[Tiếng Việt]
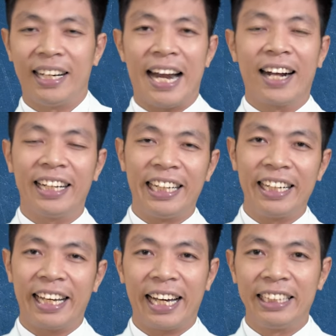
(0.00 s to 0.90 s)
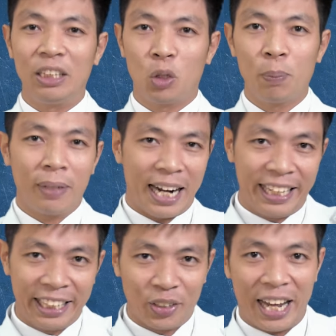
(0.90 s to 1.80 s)
là đăng ký cái kênh YouTube đăng
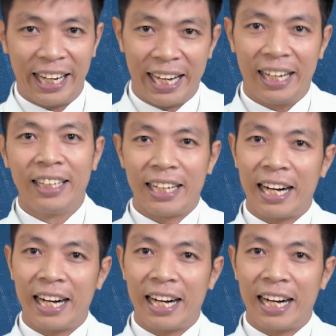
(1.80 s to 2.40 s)
ký chỗ này nha